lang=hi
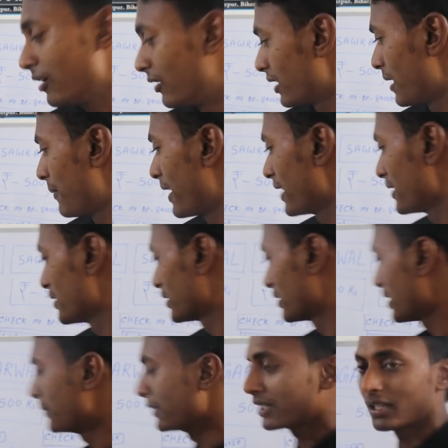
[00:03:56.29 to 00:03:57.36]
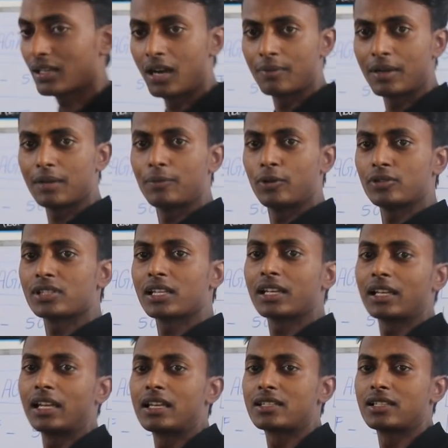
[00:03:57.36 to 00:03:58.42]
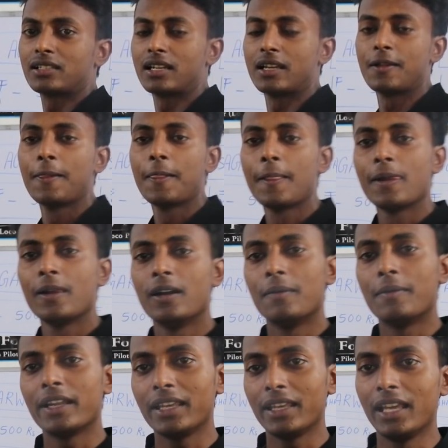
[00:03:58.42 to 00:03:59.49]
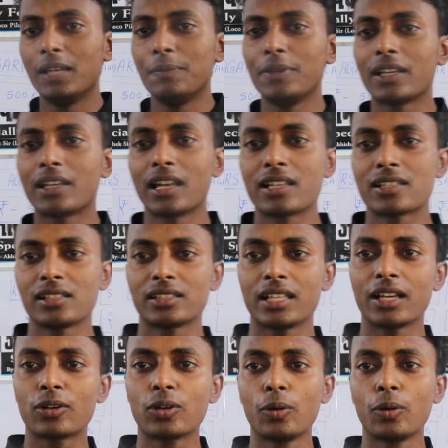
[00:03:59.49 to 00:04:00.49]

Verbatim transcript: और हमारा जितना भी हमारा बहुत सारा क्लास चल रहा है हमारा ए क्लास चलता है